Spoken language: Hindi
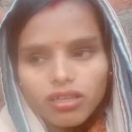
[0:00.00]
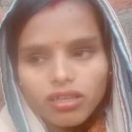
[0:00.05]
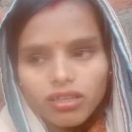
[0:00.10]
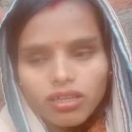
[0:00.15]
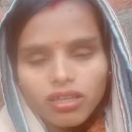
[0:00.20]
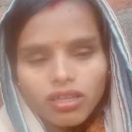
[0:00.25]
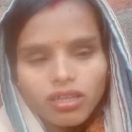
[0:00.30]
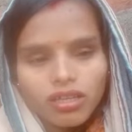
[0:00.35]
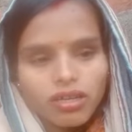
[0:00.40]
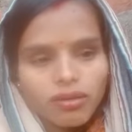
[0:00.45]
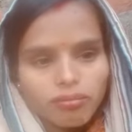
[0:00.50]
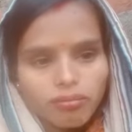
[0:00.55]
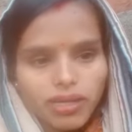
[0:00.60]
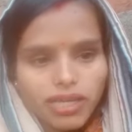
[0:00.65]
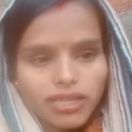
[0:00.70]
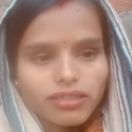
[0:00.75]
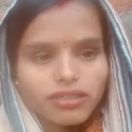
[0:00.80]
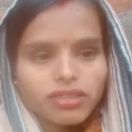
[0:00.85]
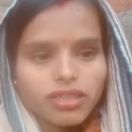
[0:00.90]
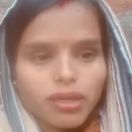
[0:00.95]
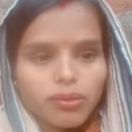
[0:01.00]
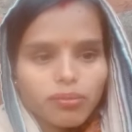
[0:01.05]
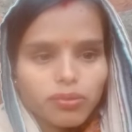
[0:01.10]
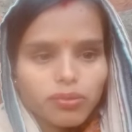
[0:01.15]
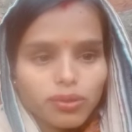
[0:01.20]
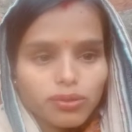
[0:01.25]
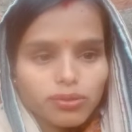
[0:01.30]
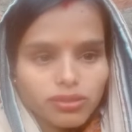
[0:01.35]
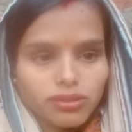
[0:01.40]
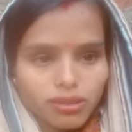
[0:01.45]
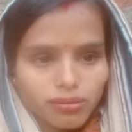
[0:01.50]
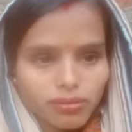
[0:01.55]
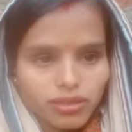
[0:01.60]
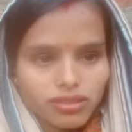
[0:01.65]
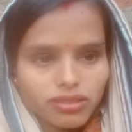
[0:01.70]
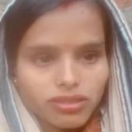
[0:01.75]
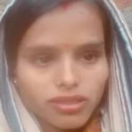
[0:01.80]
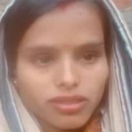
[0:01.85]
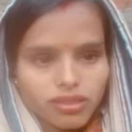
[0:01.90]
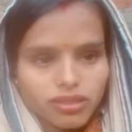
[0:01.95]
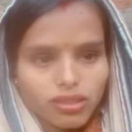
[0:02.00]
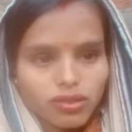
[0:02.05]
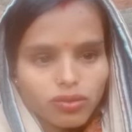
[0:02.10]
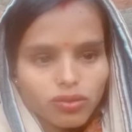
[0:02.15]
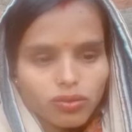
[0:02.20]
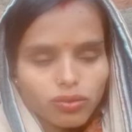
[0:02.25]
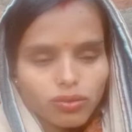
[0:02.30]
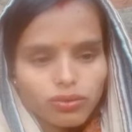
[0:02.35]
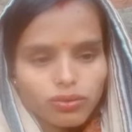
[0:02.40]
बाकी आप लोग समझ सकते हैं दोस्तों